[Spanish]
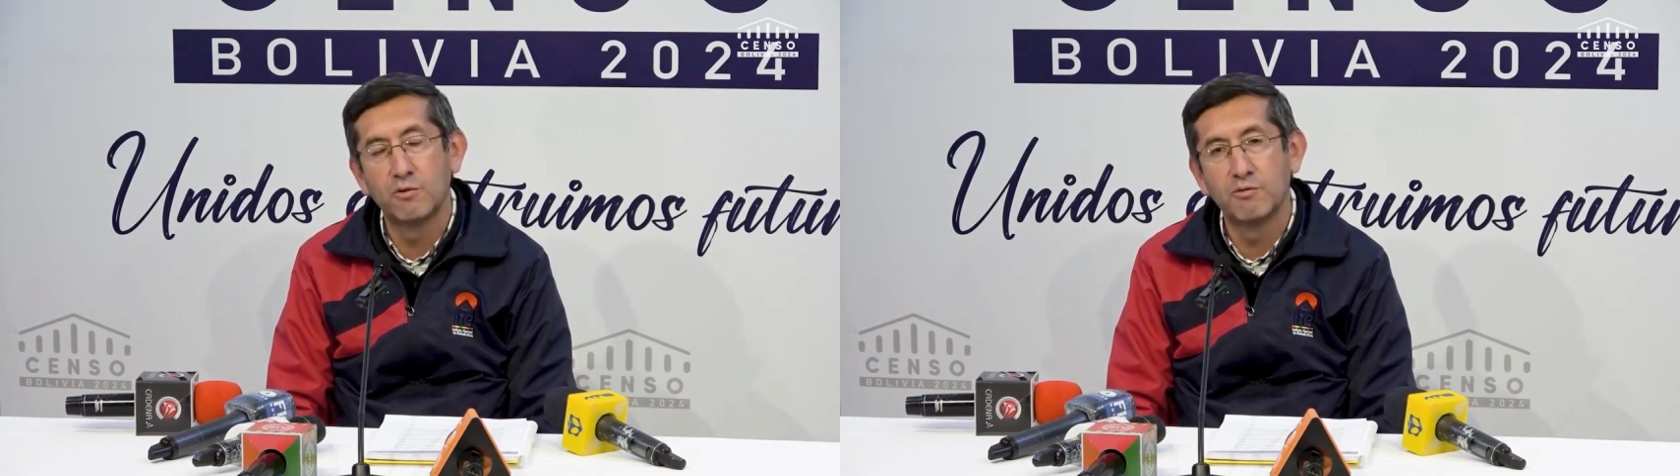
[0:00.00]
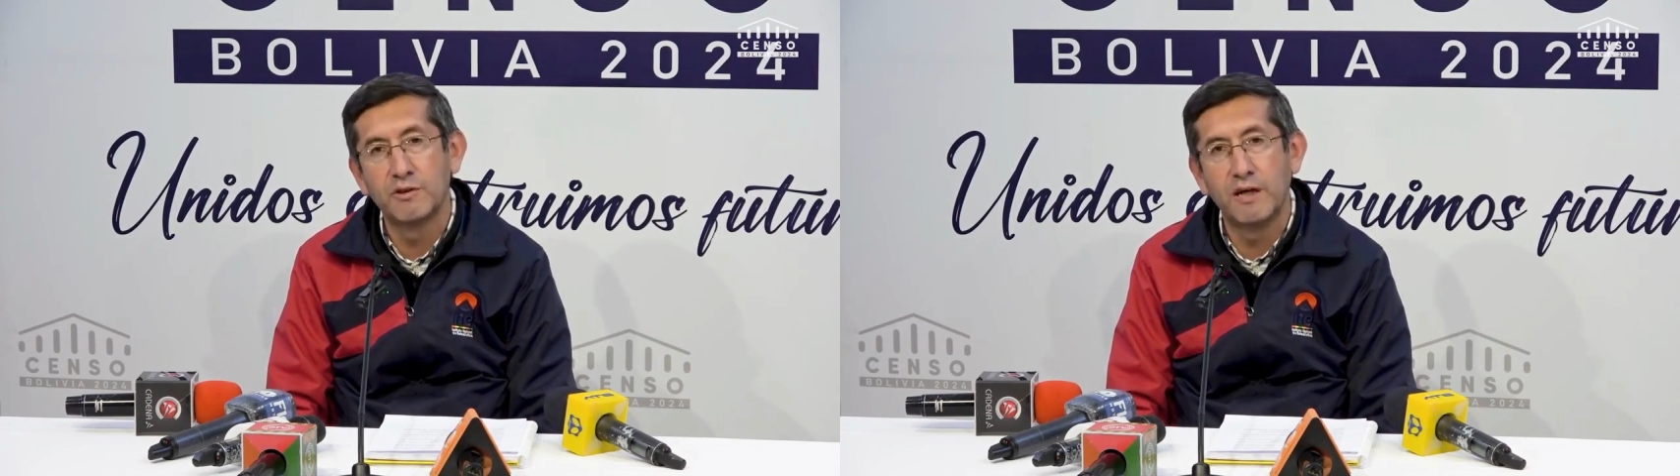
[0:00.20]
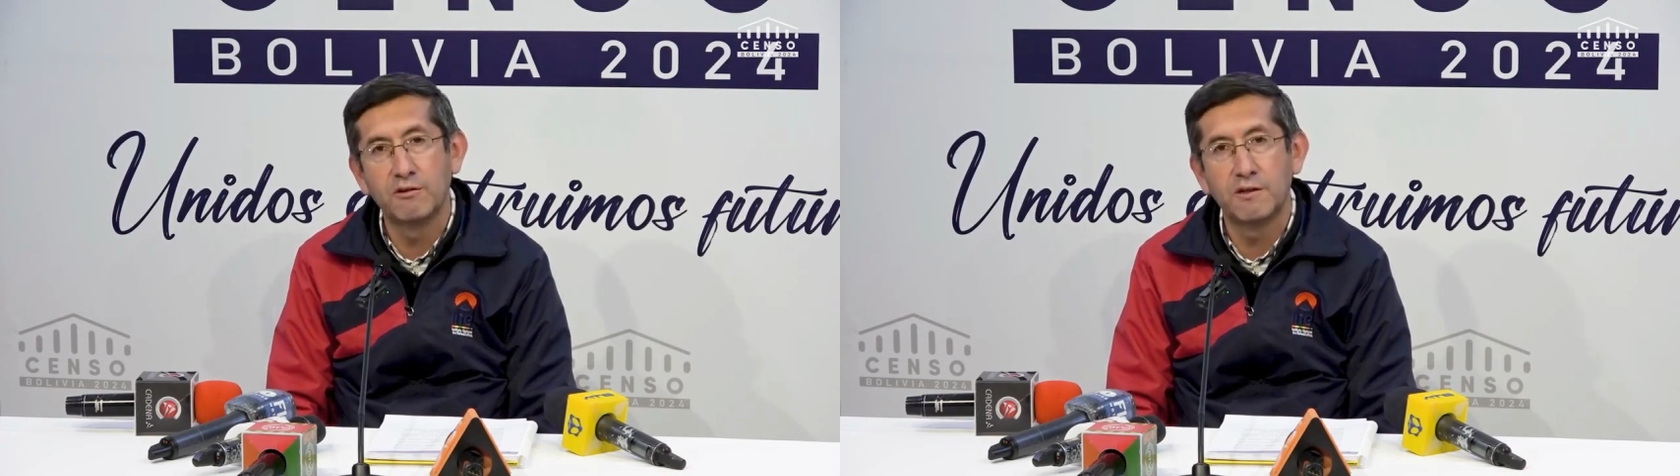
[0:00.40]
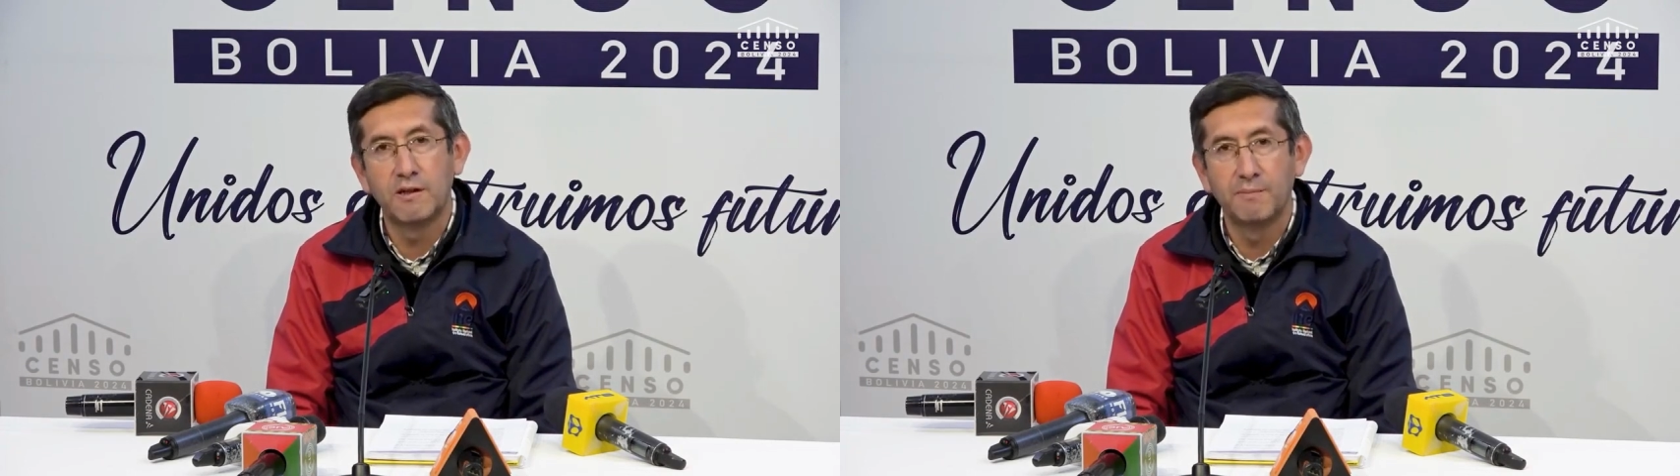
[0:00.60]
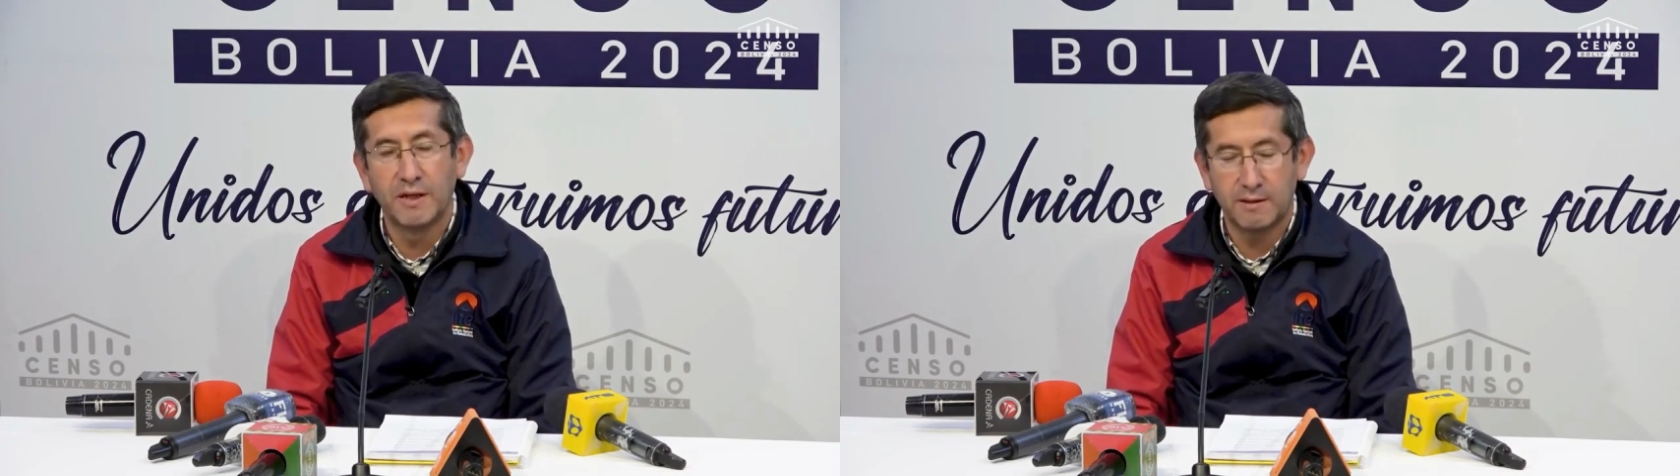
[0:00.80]
voluntarios
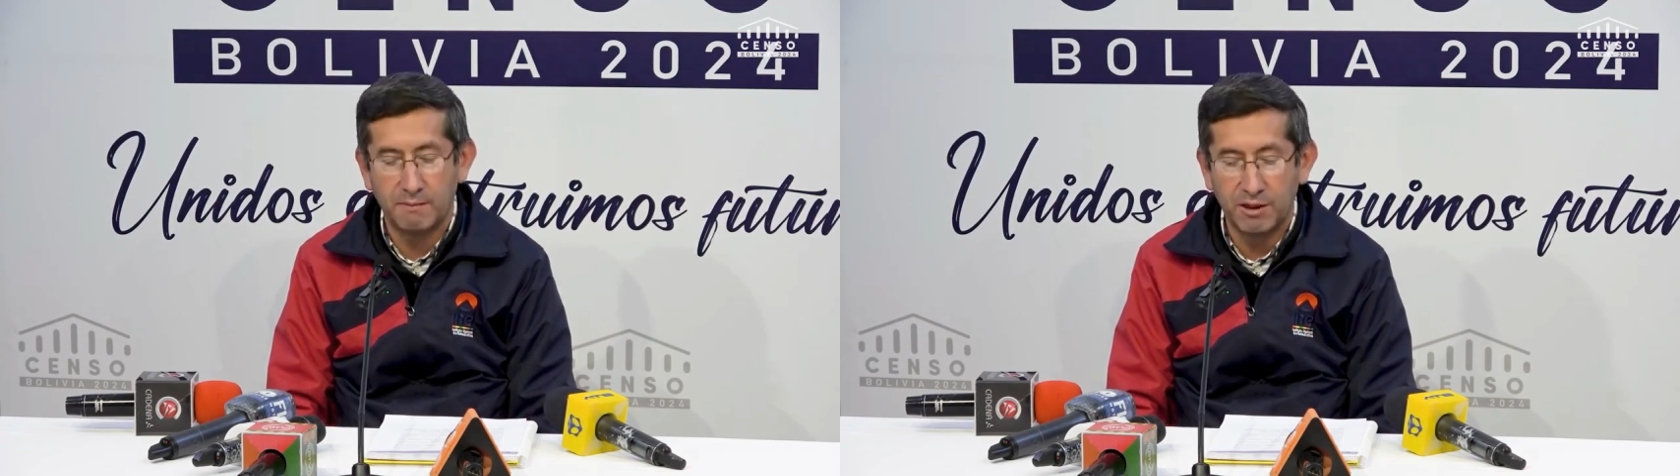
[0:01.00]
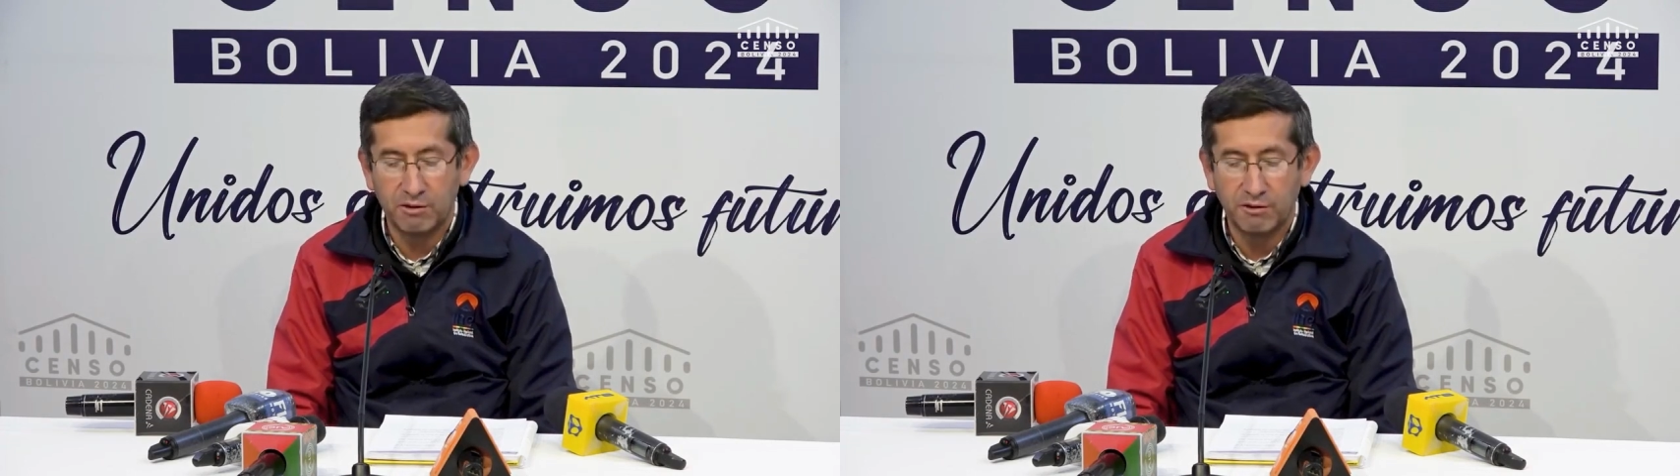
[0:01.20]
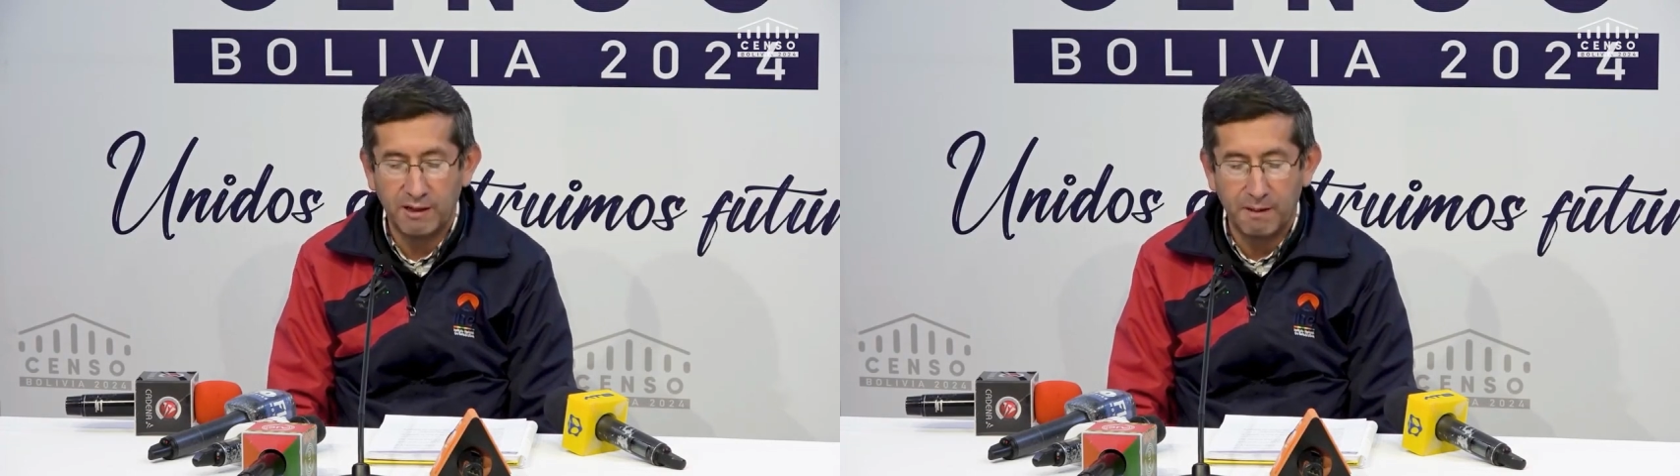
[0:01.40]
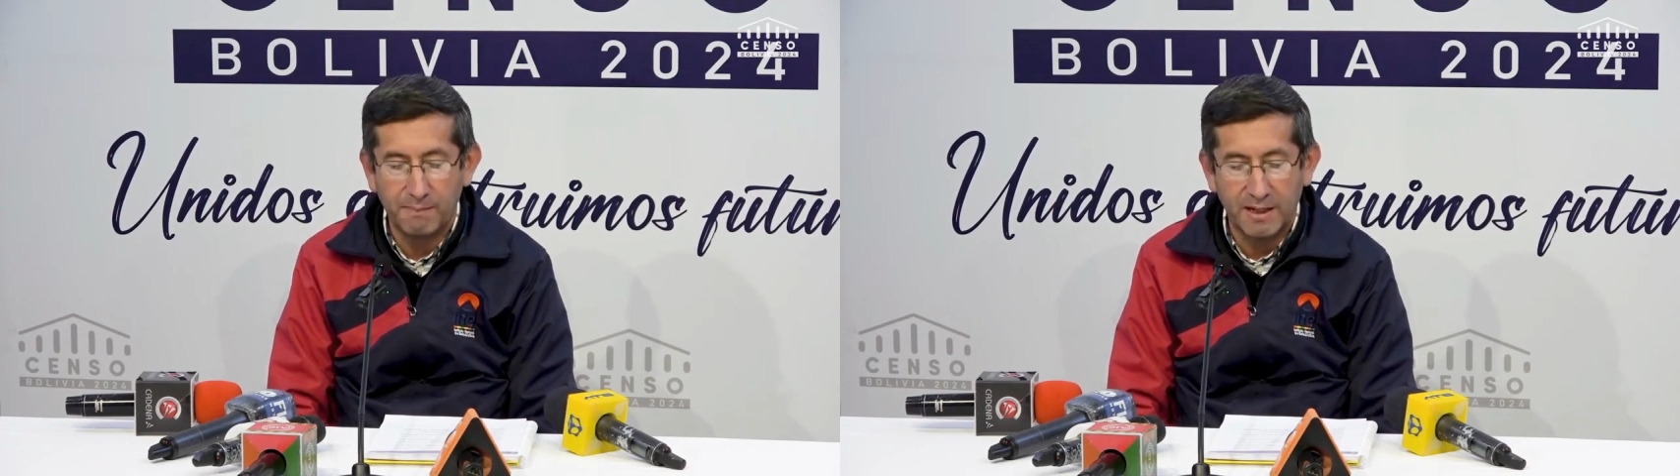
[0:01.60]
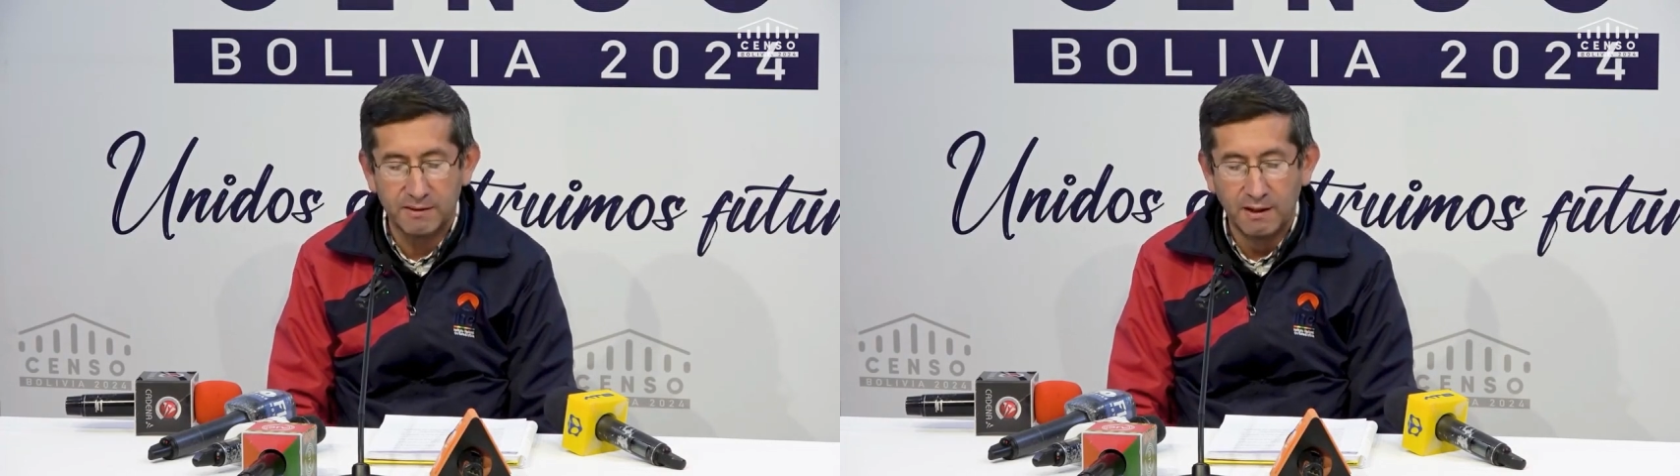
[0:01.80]
del Departamento de la
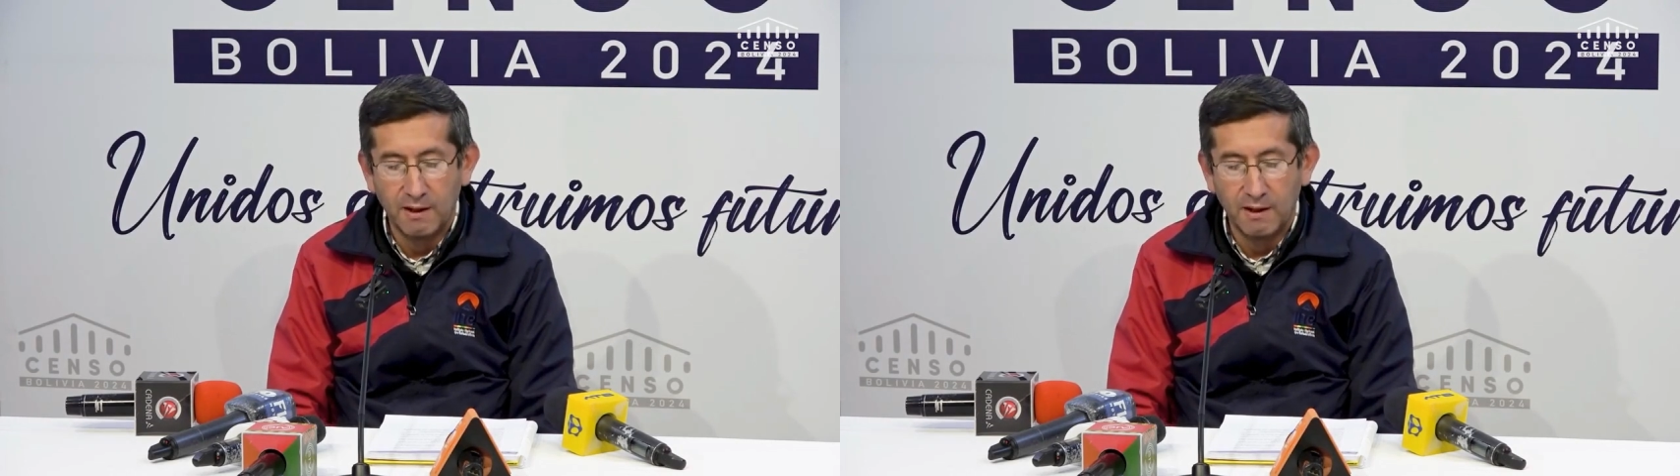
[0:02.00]
Paz